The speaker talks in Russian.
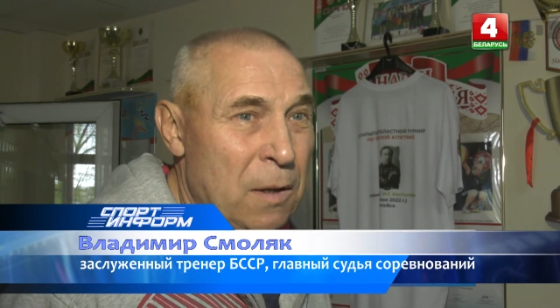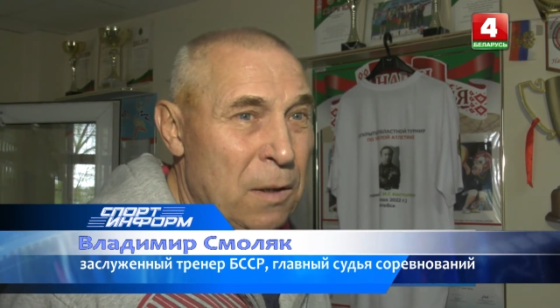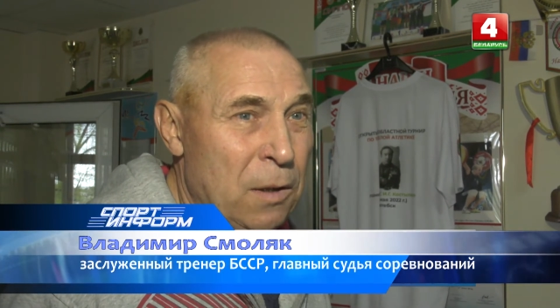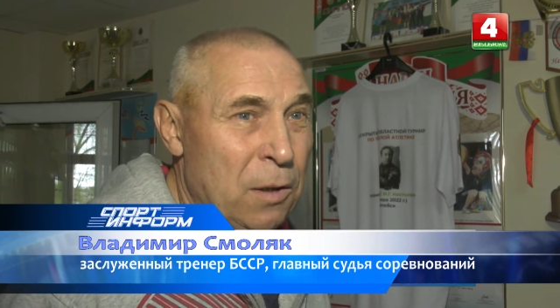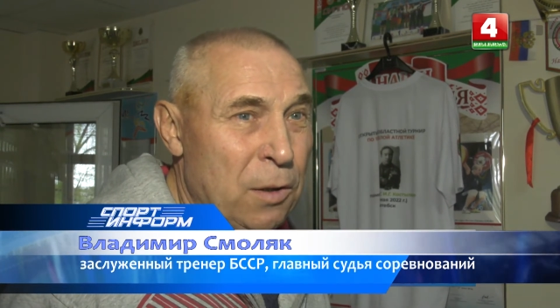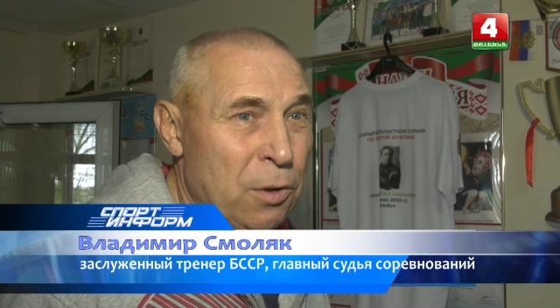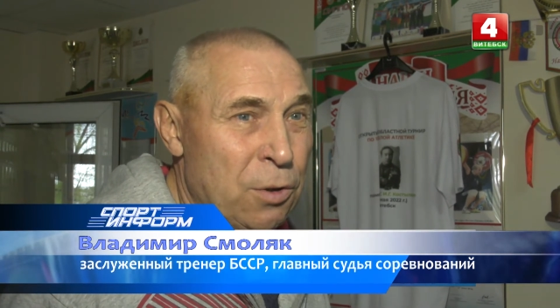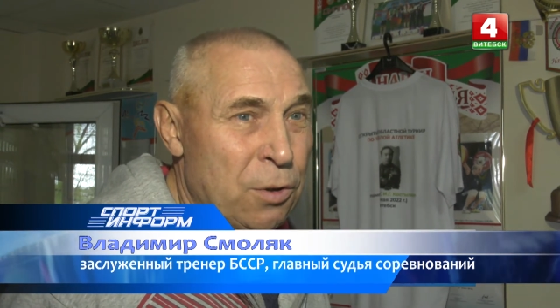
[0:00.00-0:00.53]
И
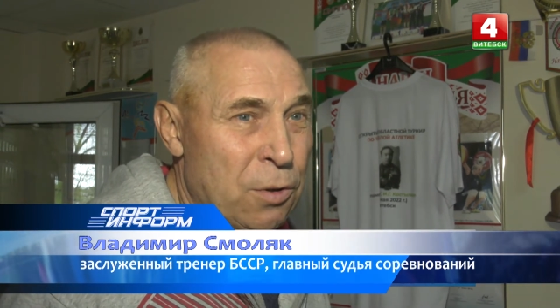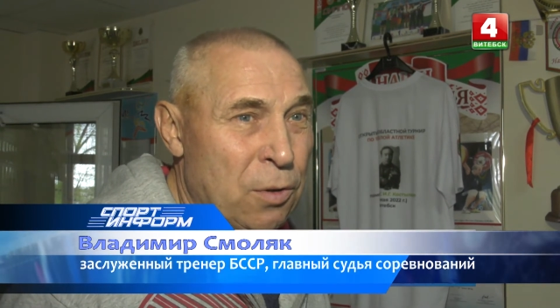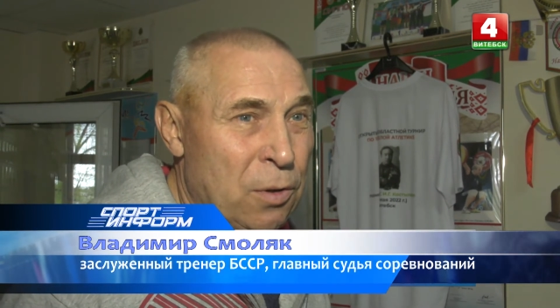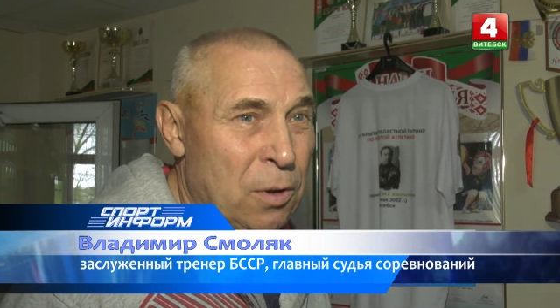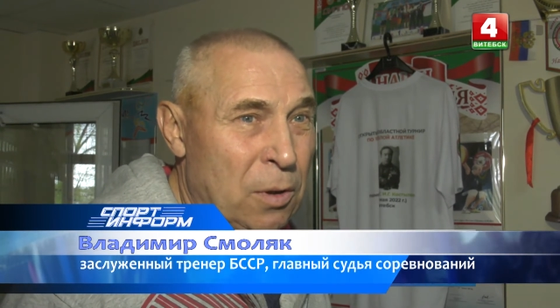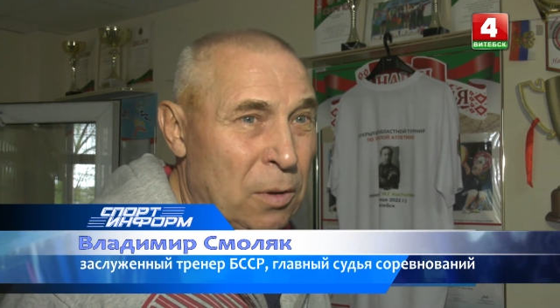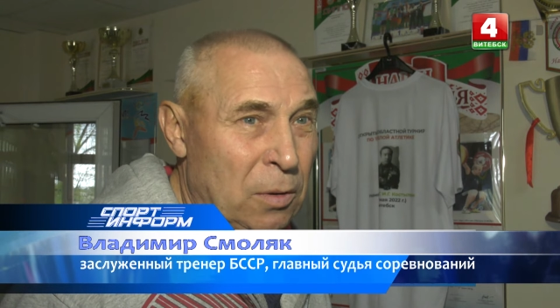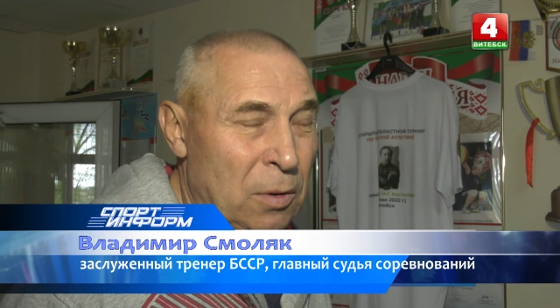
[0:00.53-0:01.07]

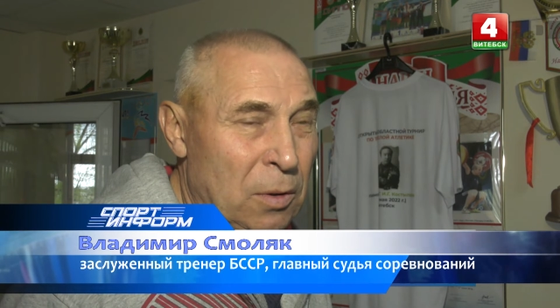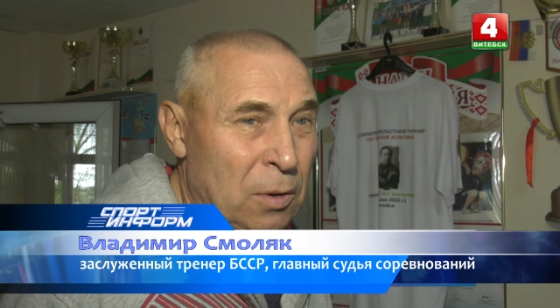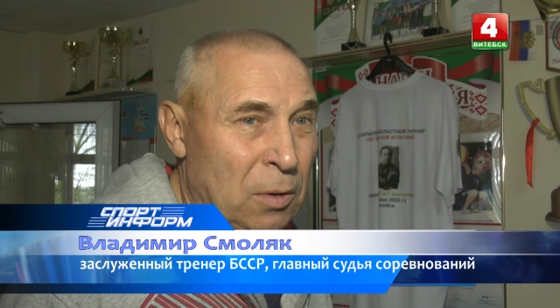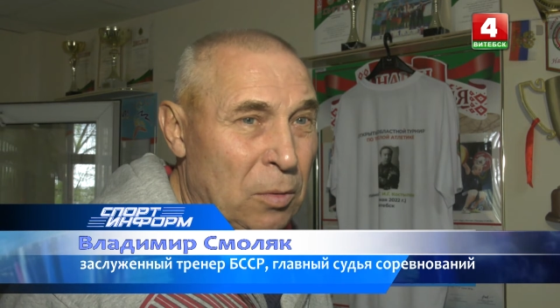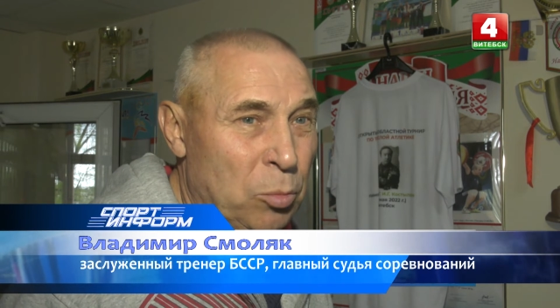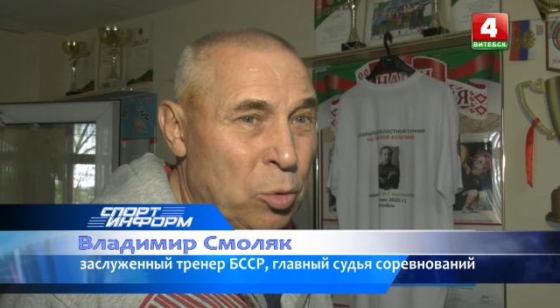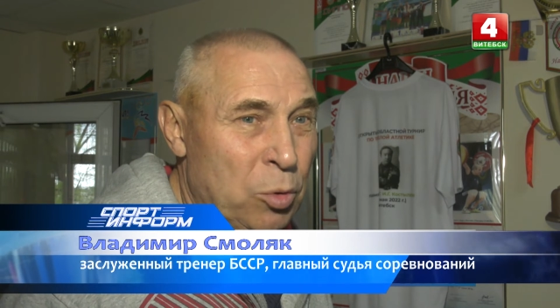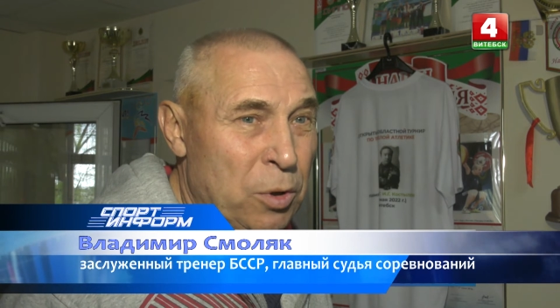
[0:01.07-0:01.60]
еще
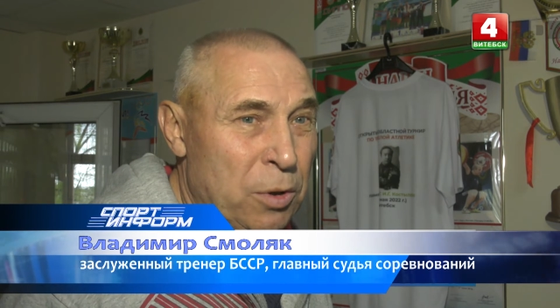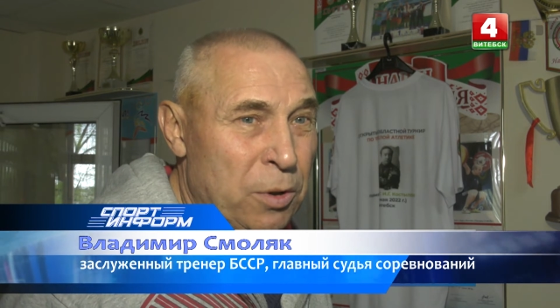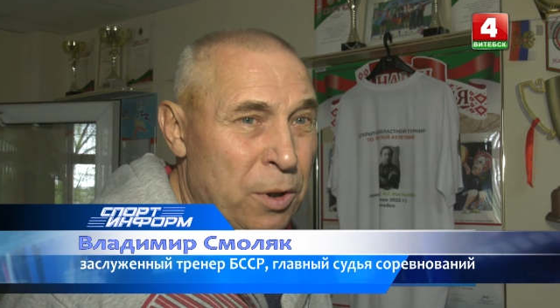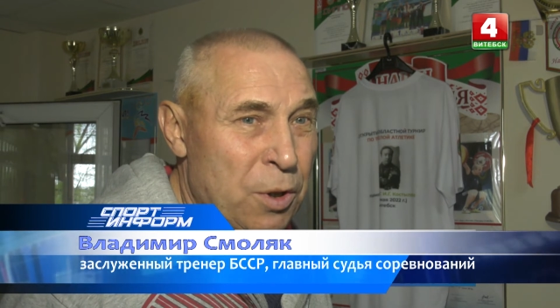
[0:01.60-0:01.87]
будет